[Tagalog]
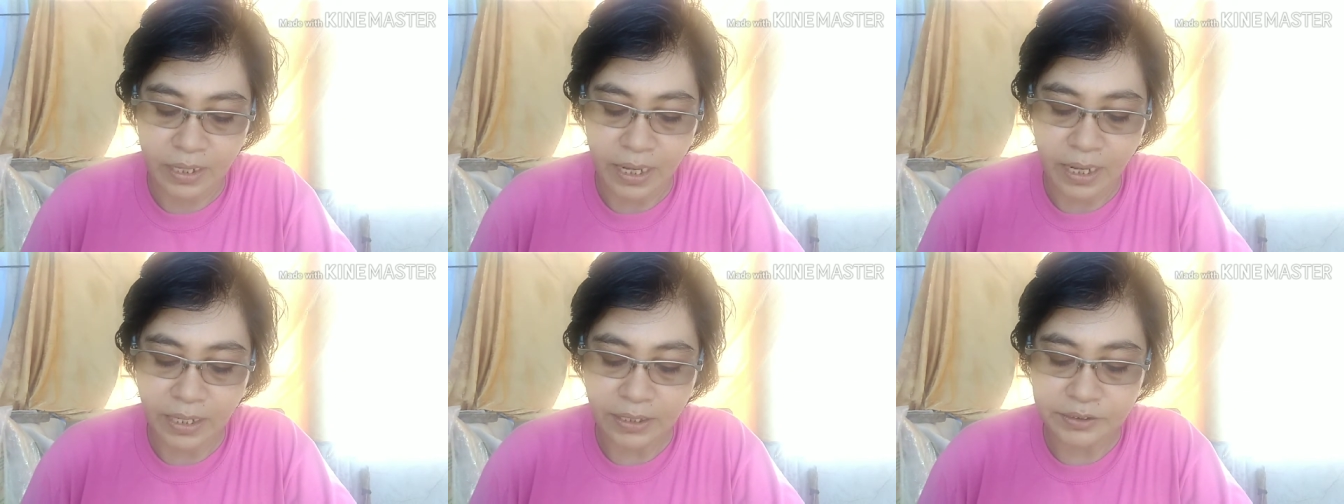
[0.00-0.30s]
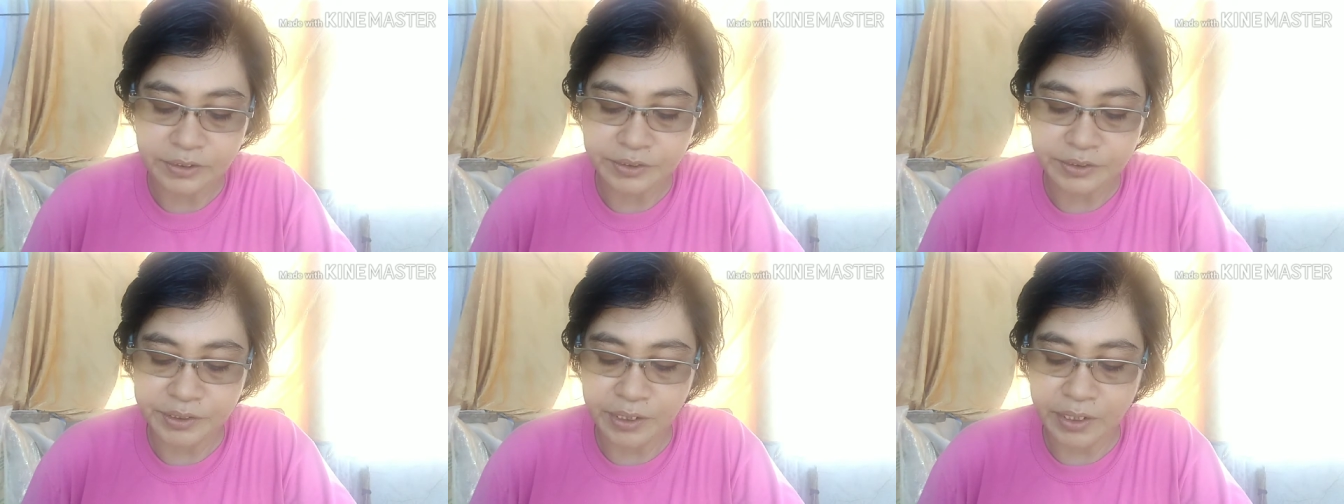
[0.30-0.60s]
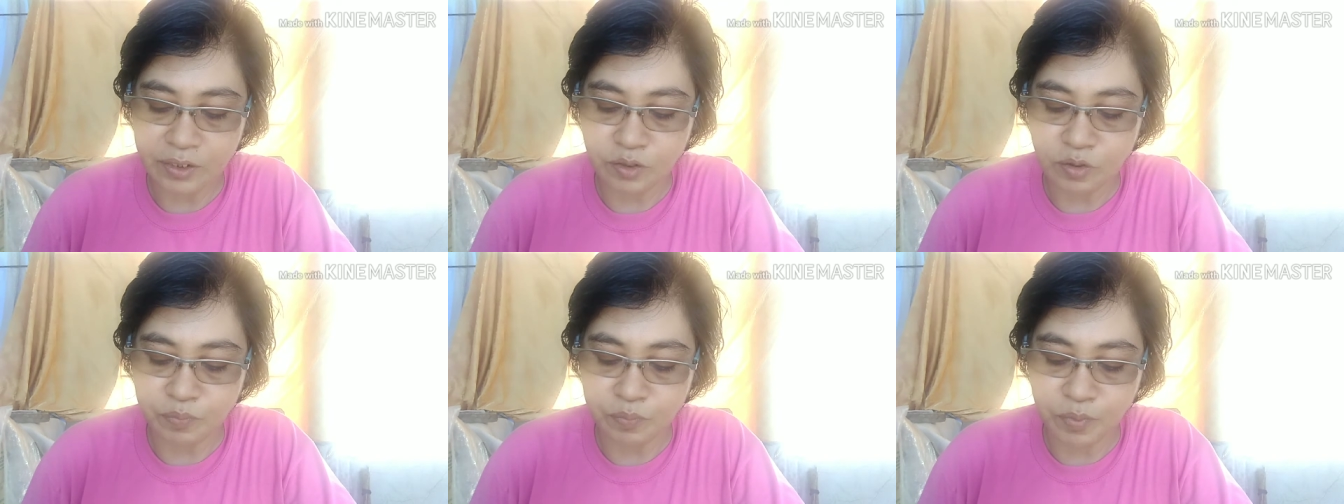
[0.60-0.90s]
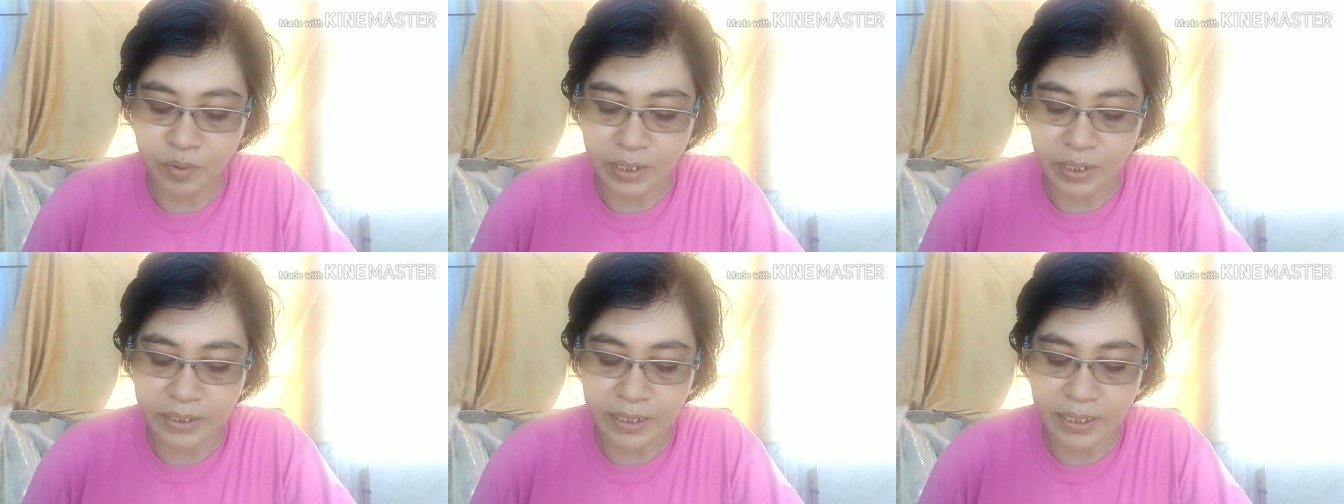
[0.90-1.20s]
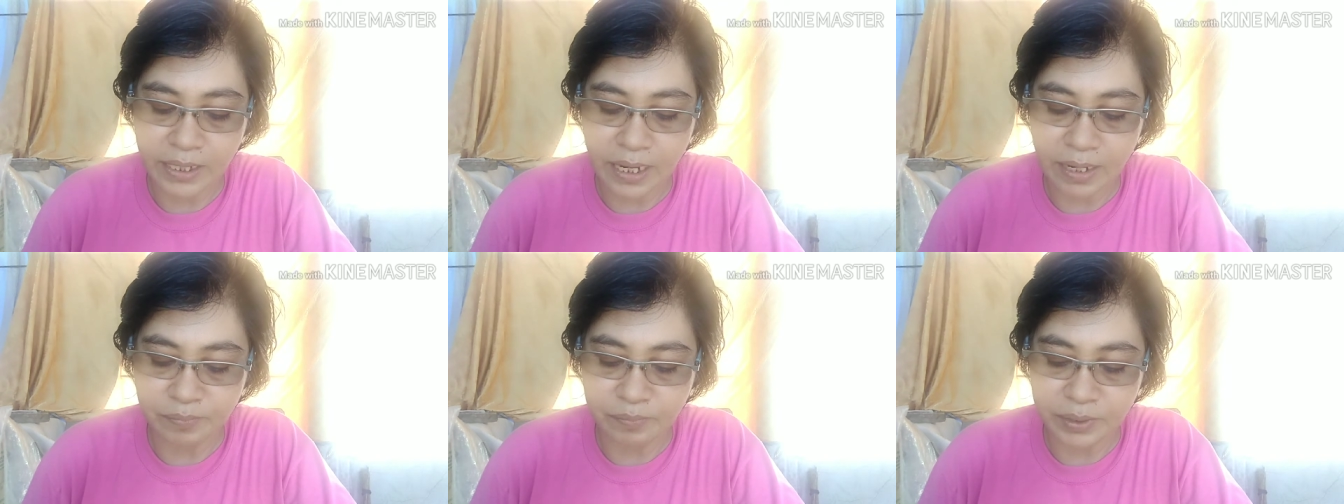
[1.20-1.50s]
Ang isi-share ko po ay
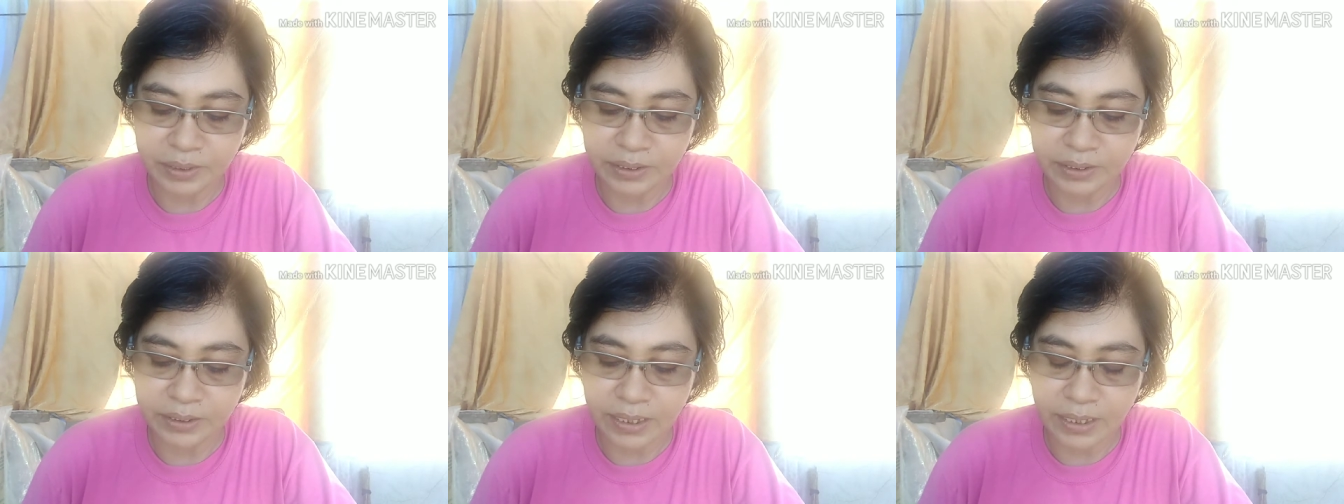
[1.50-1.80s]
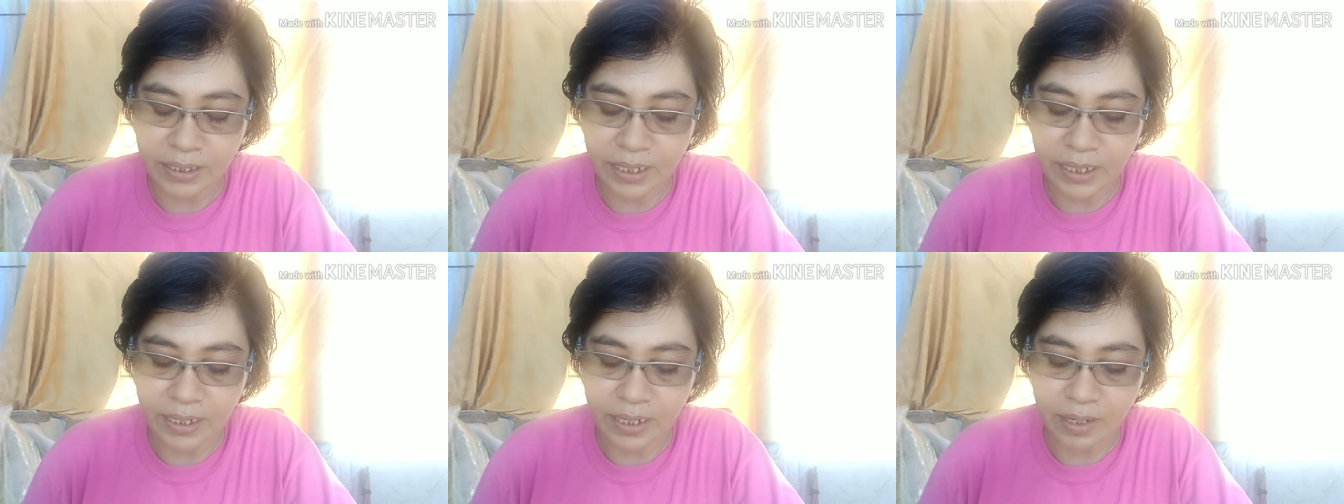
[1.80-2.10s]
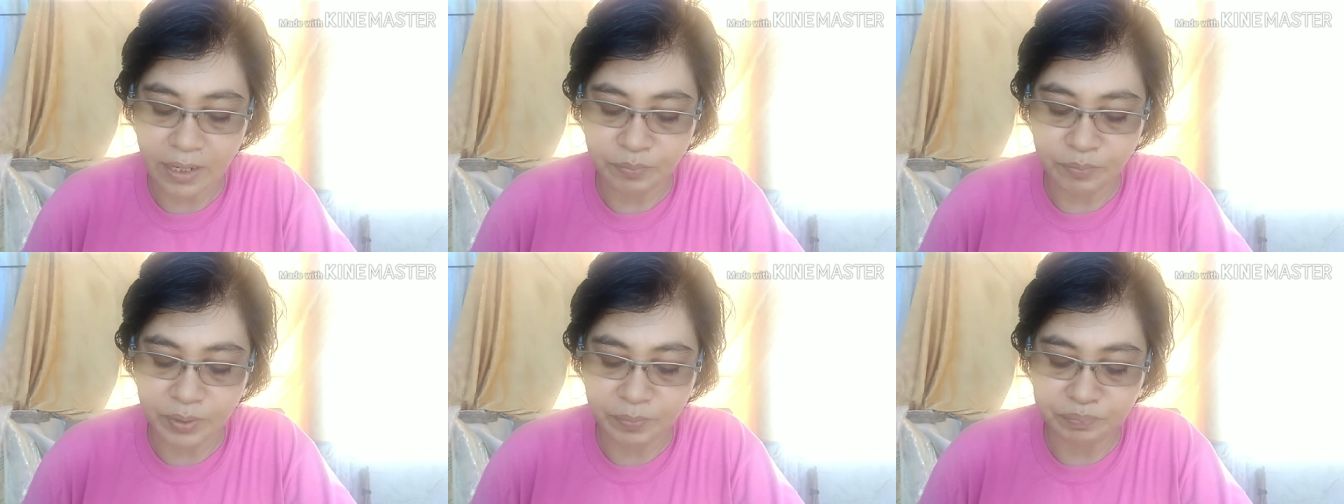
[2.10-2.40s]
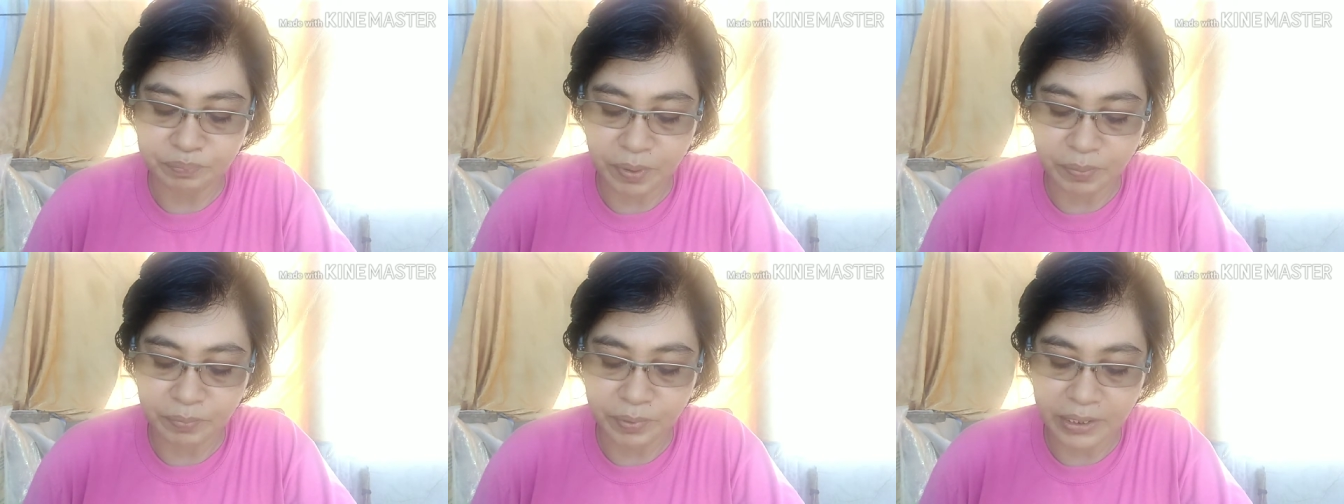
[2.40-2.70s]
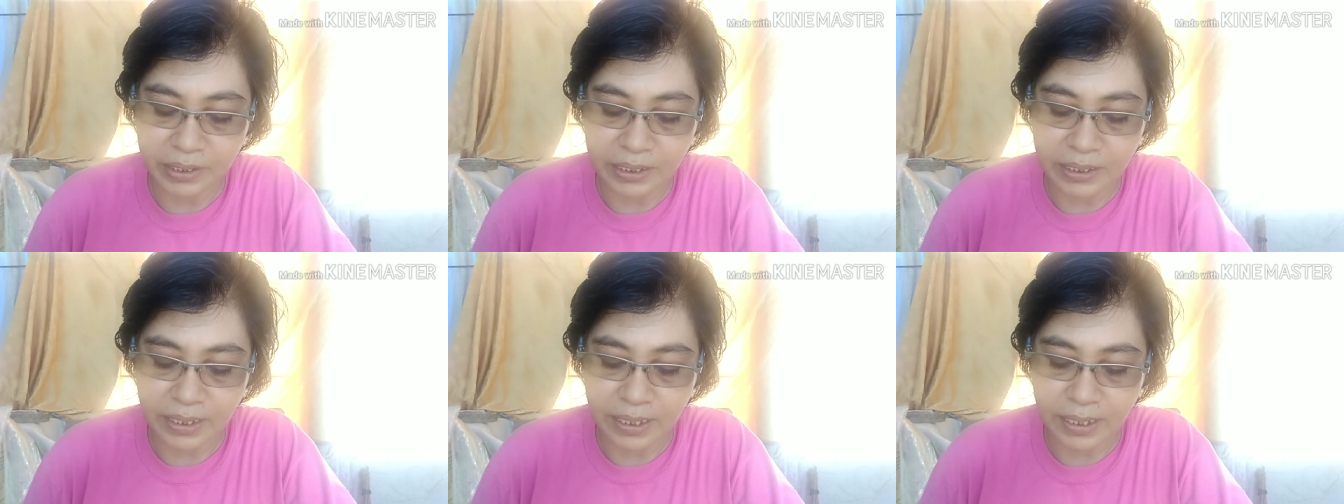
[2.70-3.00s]
ginamit na ng aming
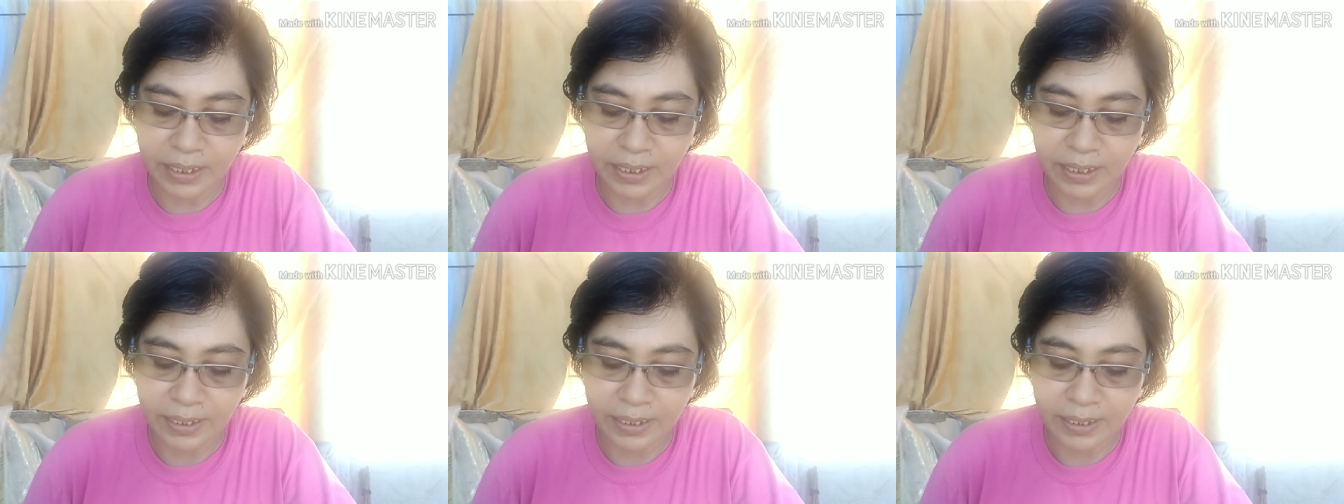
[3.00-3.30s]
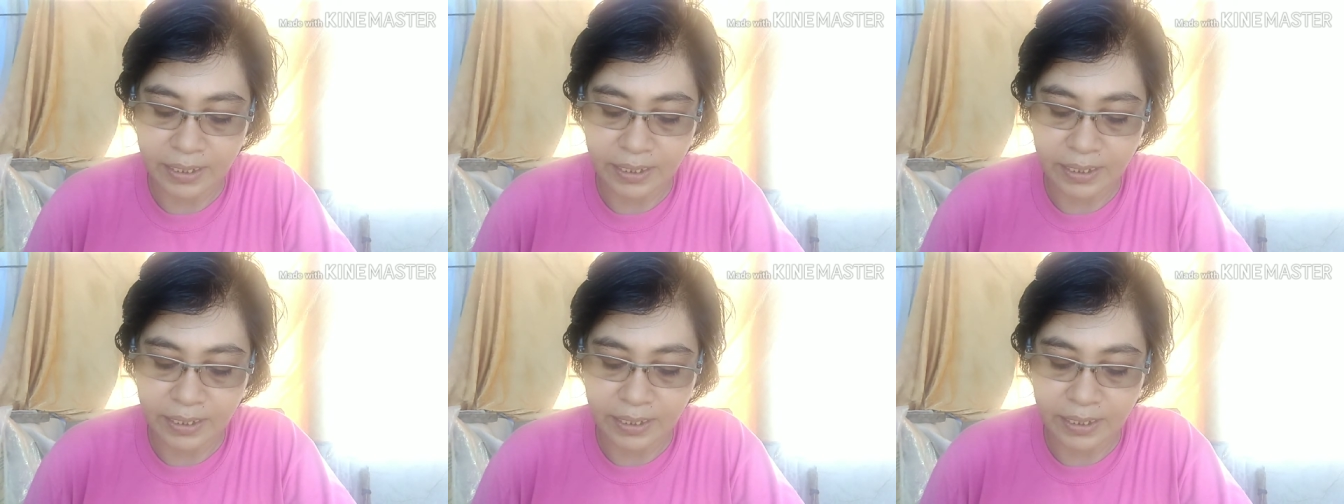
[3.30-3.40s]
pamilya